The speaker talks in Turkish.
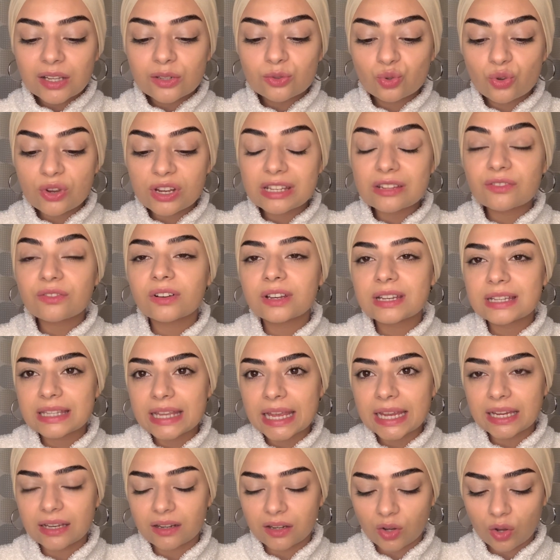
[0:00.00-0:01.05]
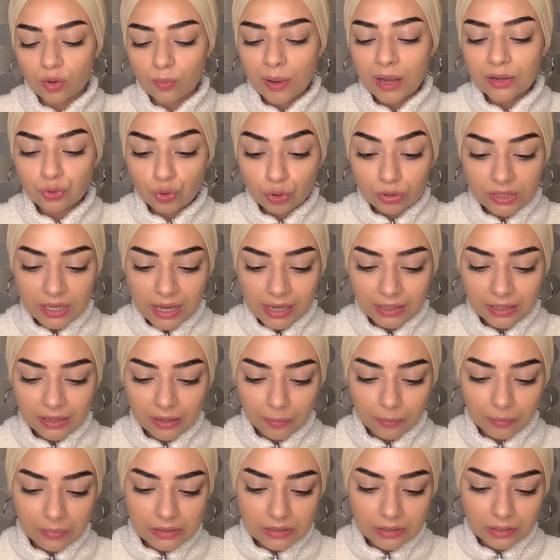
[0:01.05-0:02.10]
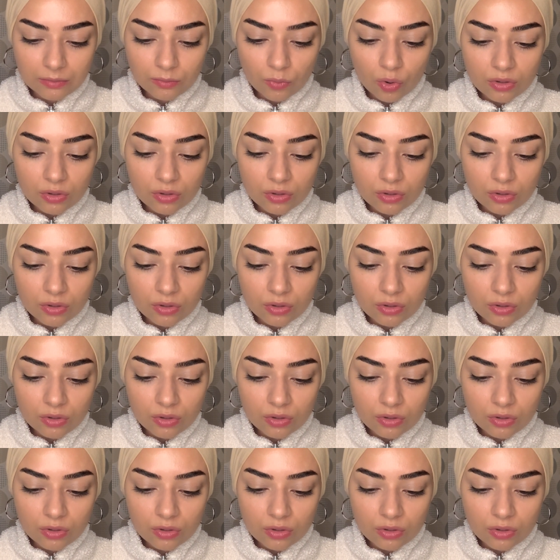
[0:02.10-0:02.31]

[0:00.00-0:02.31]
Sürekli valize giriyor. Ben çok seyahat eden bir insanım.